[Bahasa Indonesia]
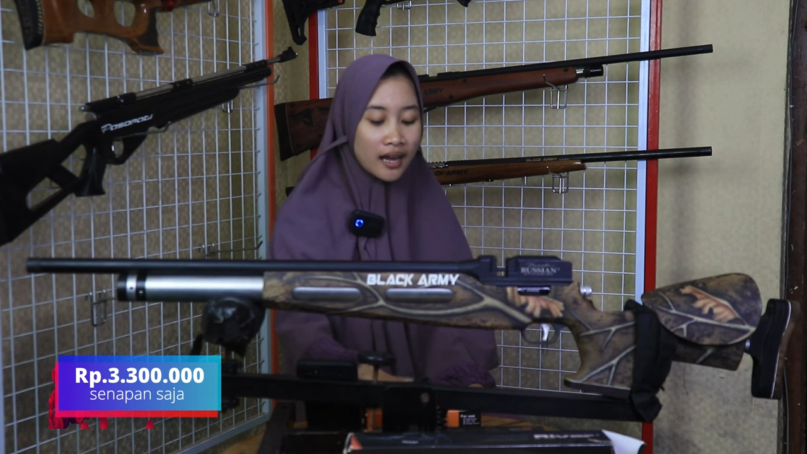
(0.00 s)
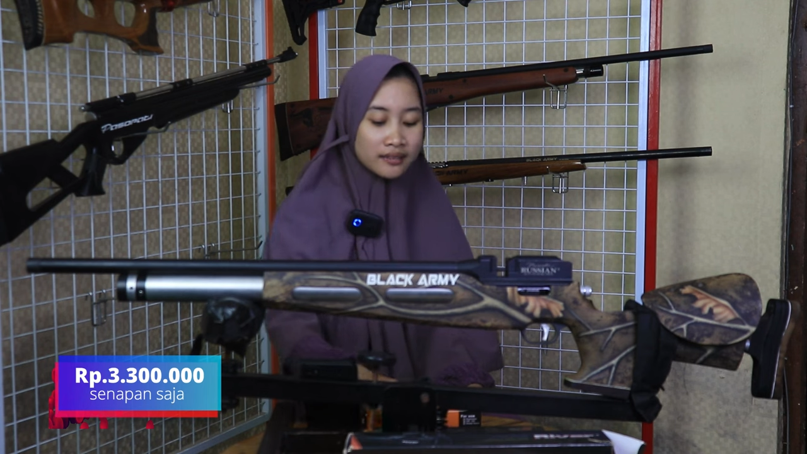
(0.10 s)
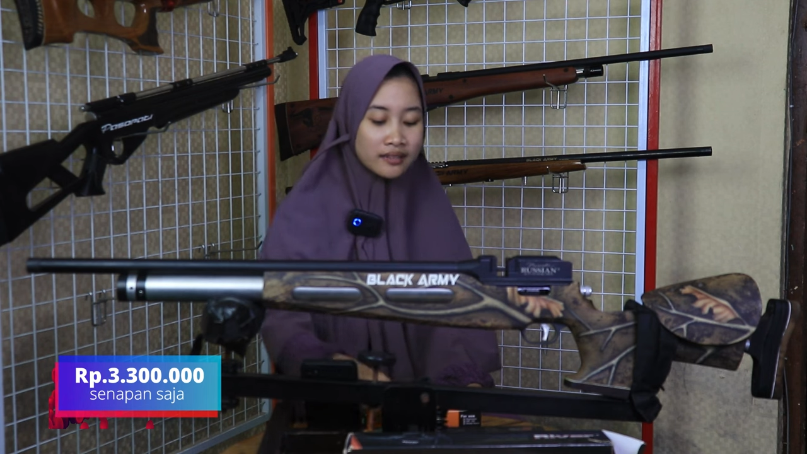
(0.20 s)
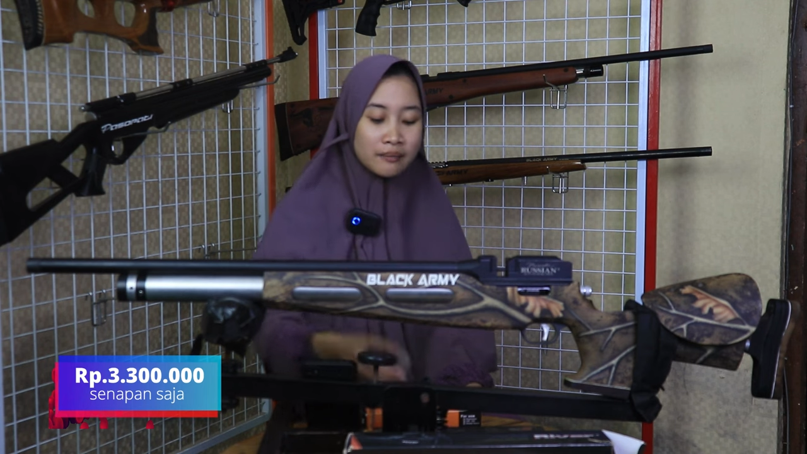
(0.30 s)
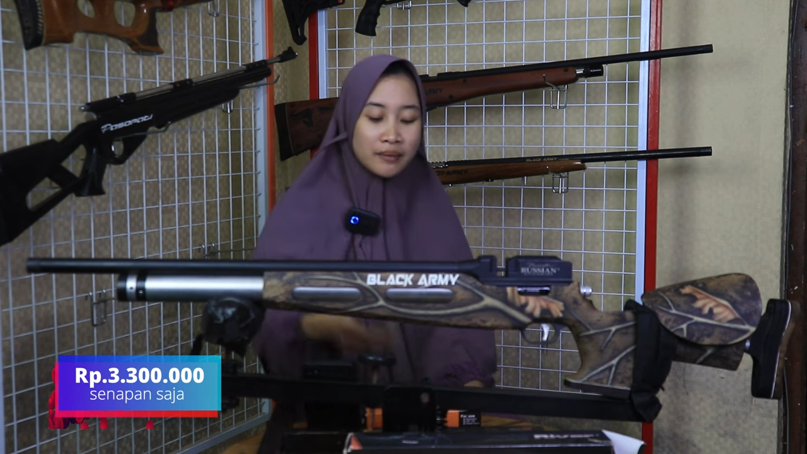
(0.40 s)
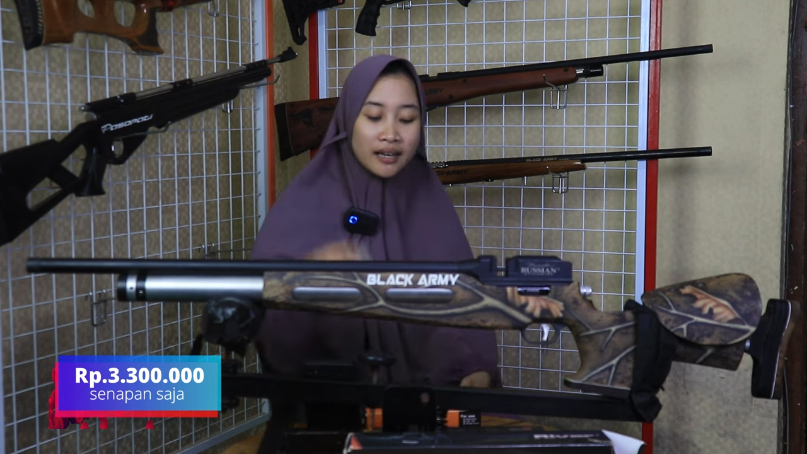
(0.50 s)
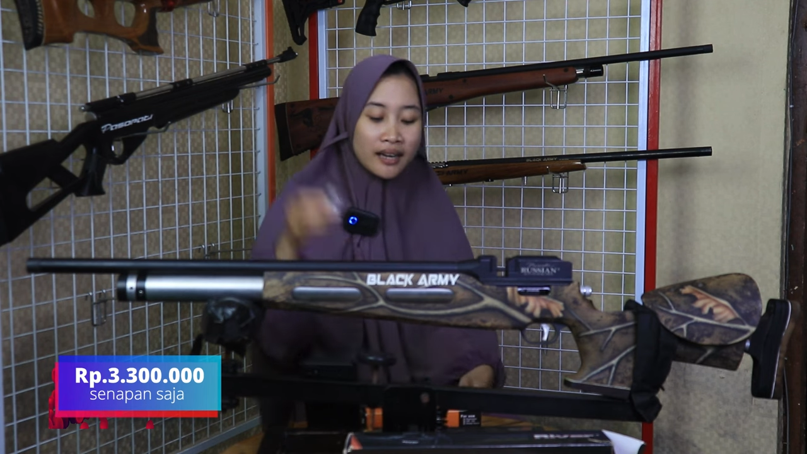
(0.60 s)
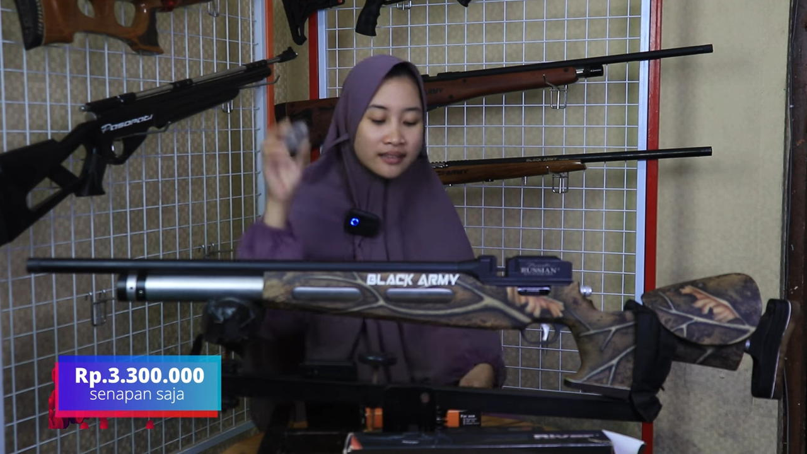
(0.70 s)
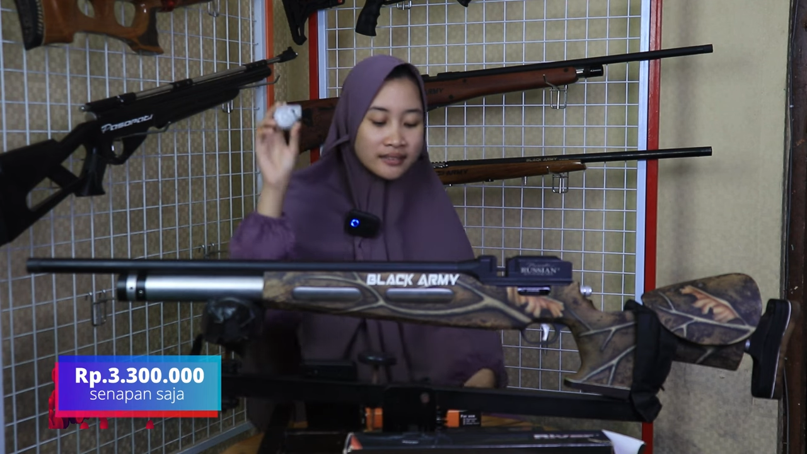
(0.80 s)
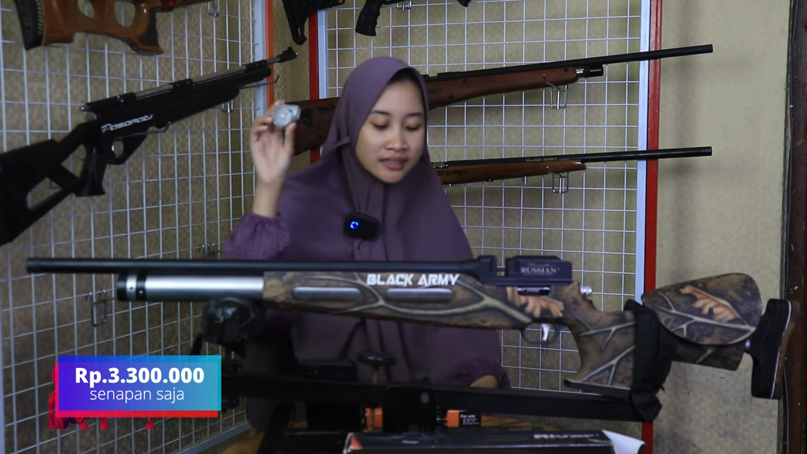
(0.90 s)
ada
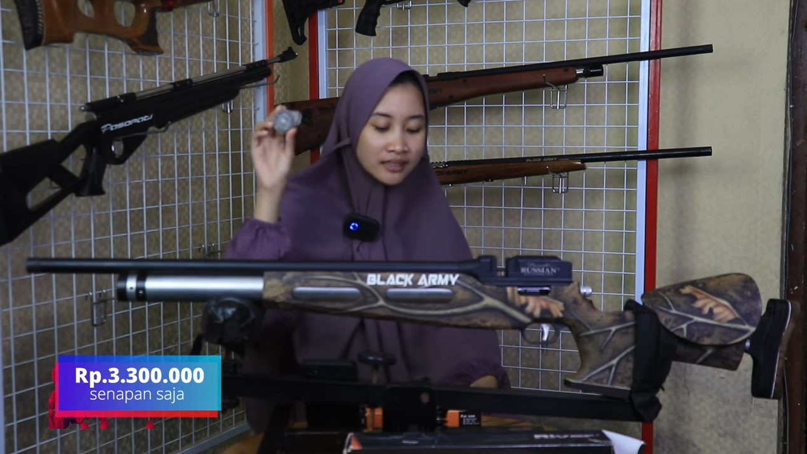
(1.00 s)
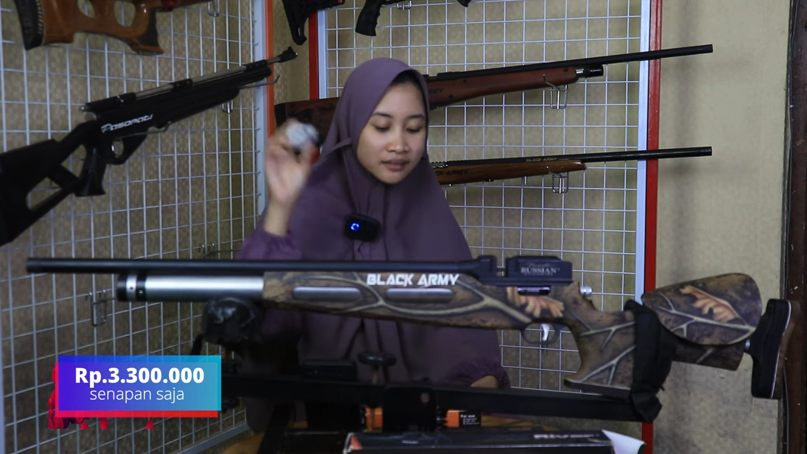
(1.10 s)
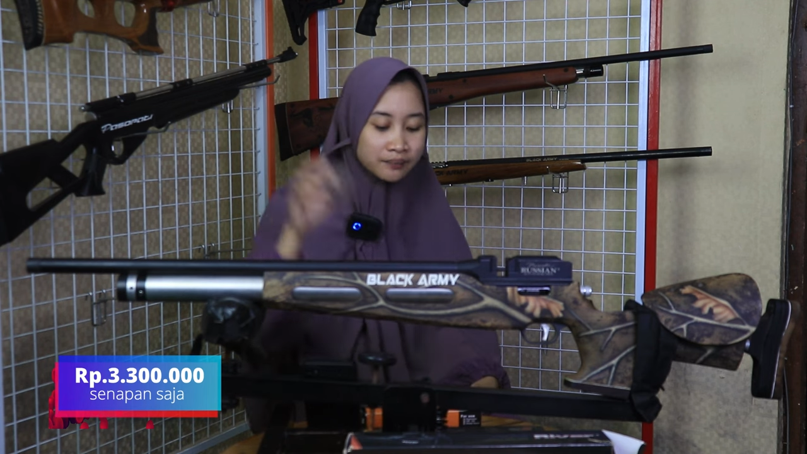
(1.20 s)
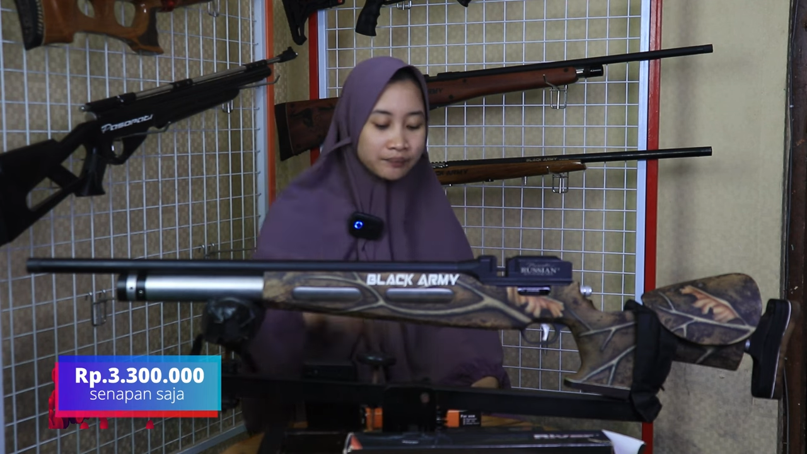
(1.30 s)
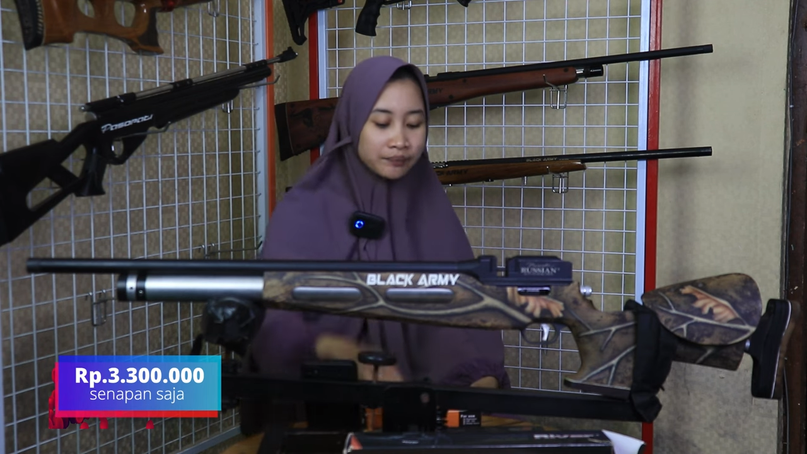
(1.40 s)
magazin,